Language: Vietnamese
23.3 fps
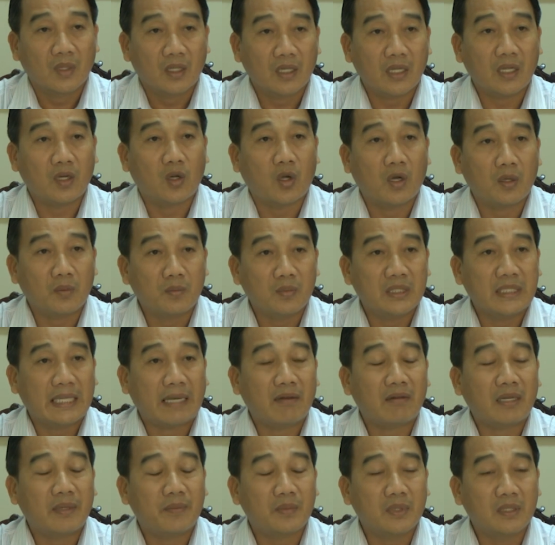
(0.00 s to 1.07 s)
giai đoạn
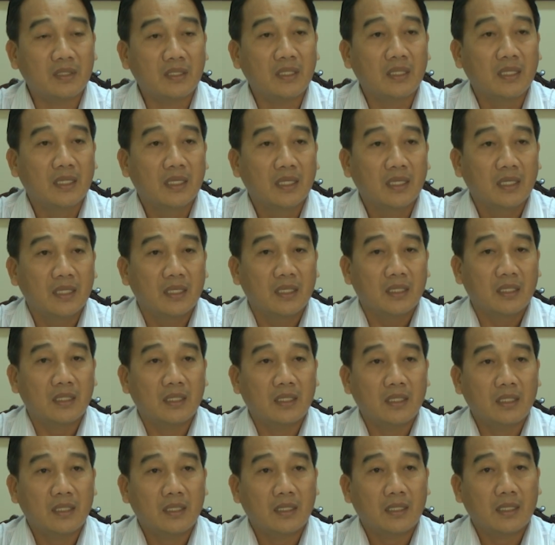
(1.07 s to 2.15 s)
16-20
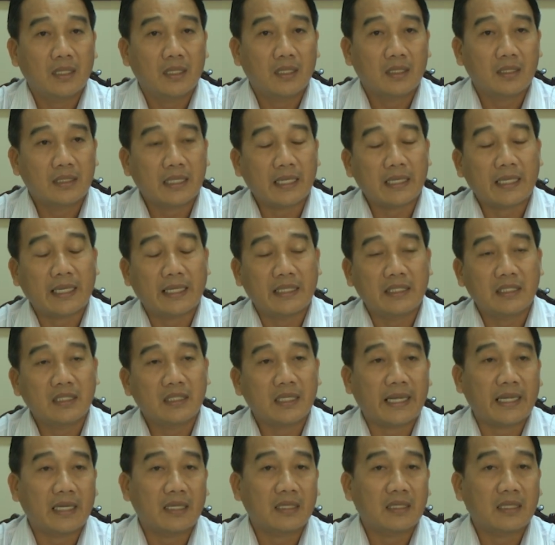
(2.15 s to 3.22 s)
thì các ngành chức
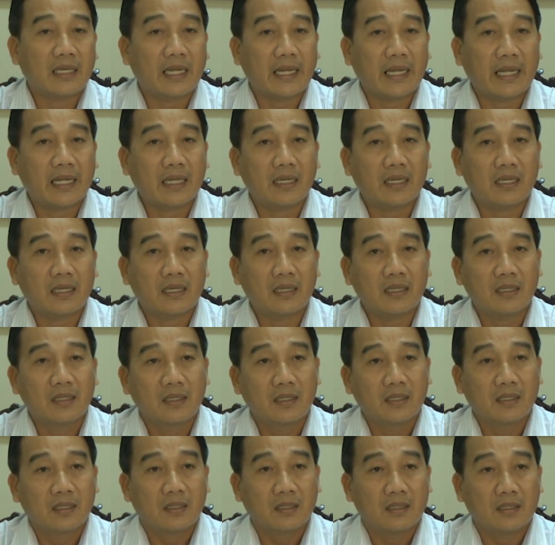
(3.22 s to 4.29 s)
năng đã
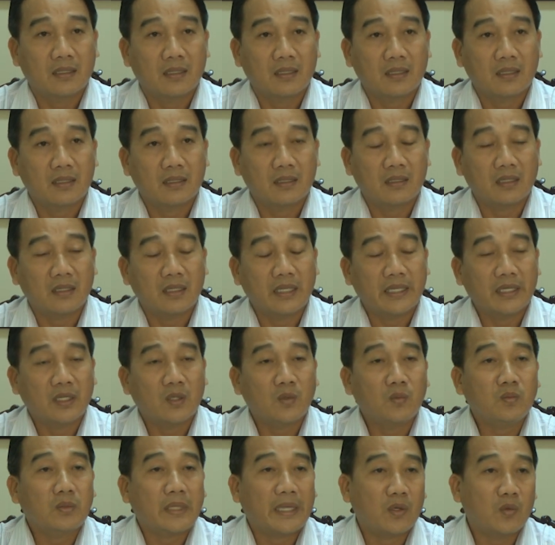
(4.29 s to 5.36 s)
thực hiện
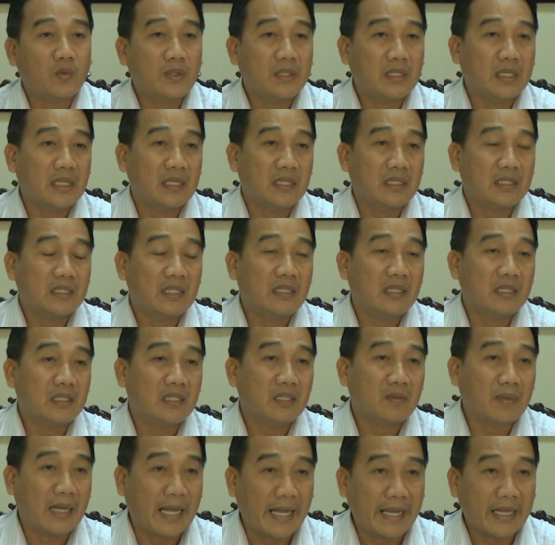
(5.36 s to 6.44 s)
đúng theo quy trình xây dựng
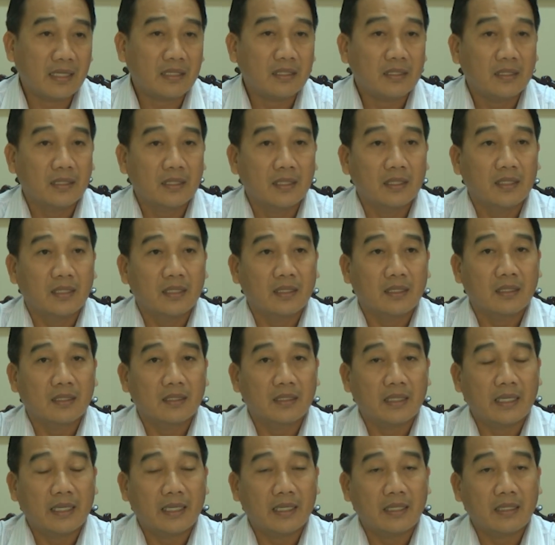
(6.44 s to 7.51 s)
cơ bản
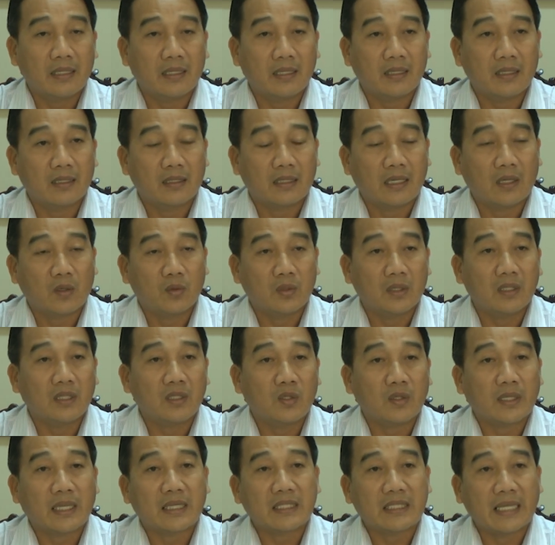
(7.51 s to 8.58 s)
để đầu tư
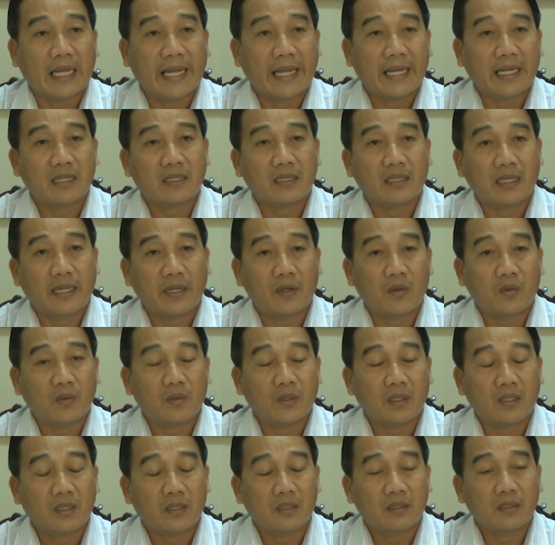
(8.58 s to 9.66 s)
cho các xã theo
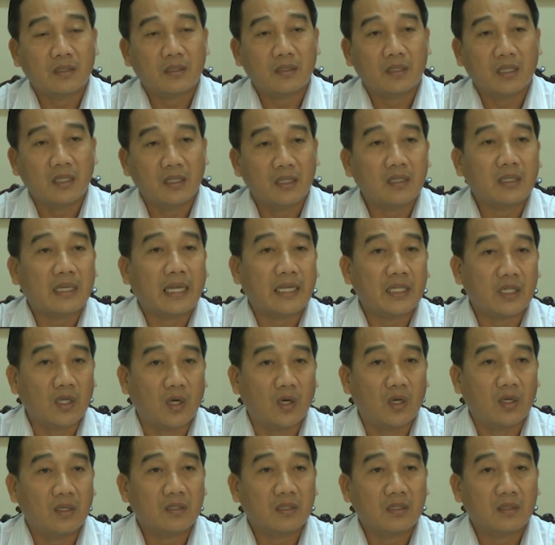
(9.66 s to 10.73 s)
hình thức đã
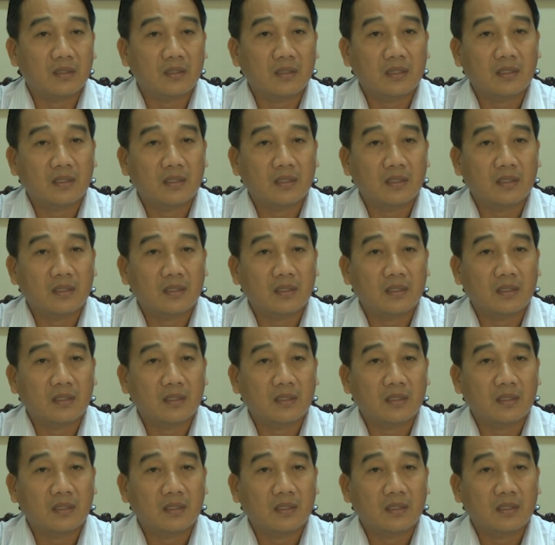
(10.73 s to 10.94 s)
chọn